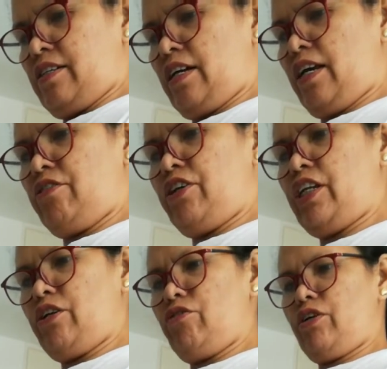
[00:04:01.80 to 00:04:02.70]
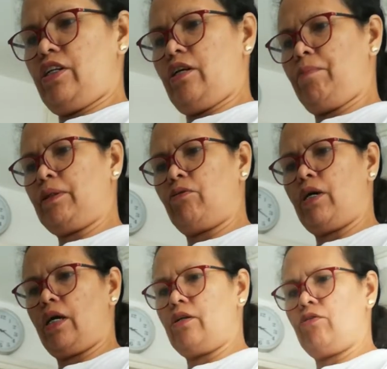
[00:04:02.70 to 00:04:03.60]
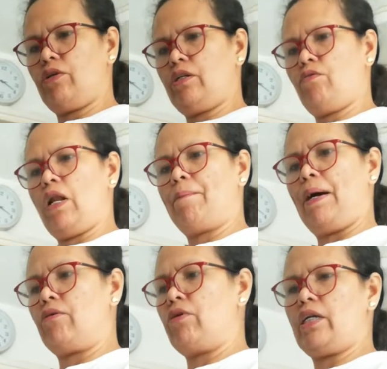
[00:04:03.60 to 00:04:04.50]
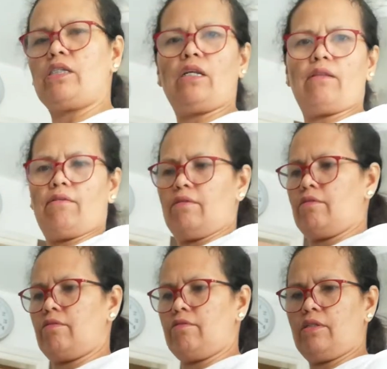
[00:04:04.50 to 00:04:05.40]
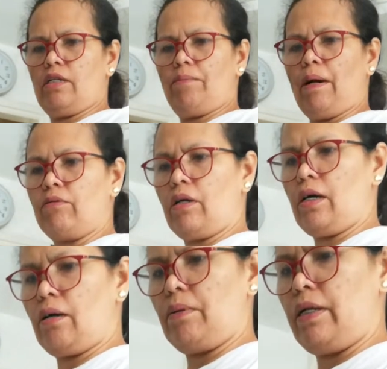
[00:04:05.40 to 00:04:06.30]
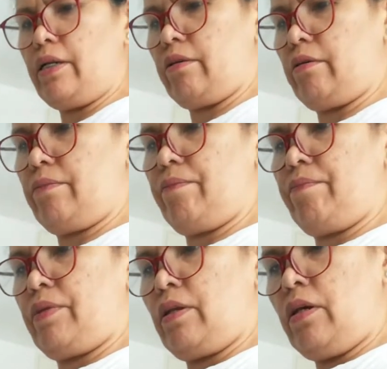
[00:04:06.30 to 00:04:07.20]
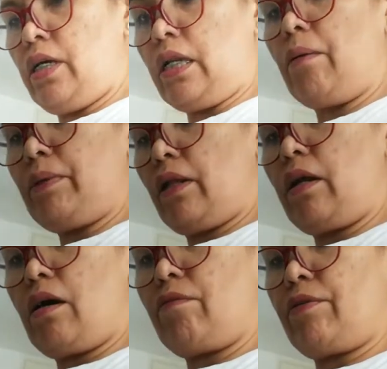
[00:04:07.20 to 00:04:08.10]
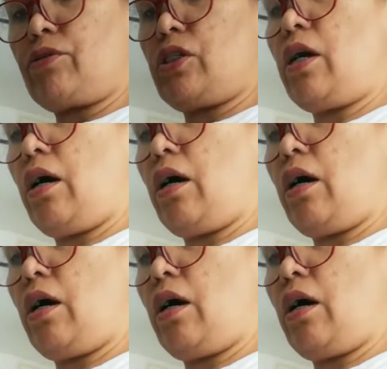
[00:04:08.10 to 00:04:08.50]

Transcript: Kaya nung, nung hindi pa to guys, nung hindi wala pa ako guys nito, nung hindi pa ako nakakabili nito, dami talagang fruits ni